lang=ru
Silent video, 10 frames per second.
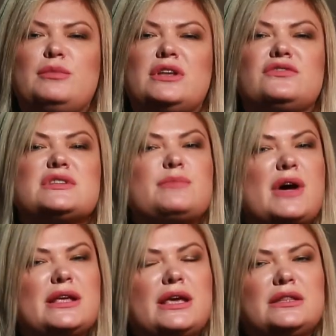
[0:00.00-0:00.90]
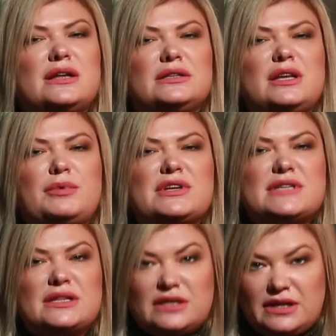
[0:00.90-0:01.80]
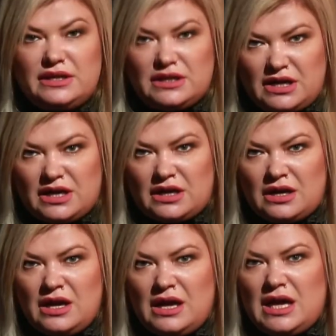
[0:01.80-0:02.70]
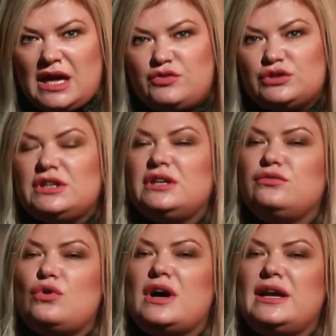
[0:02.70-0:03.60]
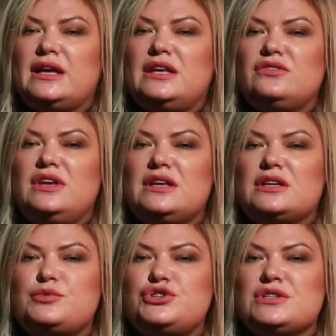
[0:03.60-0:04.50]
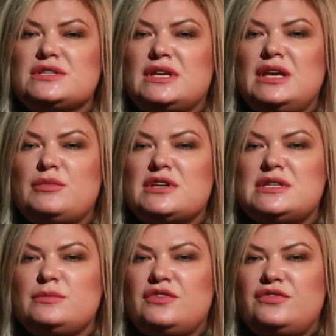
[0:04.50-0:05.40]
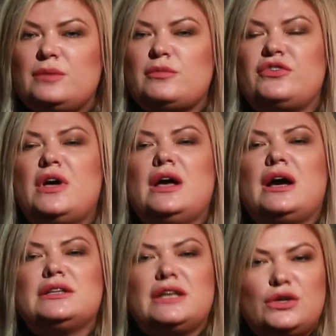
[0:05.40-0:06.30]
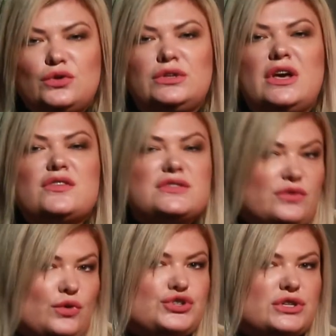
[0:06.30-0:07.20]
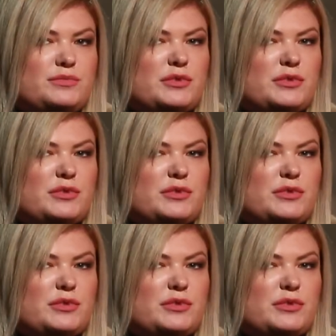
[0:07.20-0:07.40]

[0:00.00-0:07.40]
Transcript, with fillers: имеет в Испании и нардеп Александр Гирега. А вот его коллеги Евгений Рыбчинский и Максим Ефимов отдают, в свою очередь,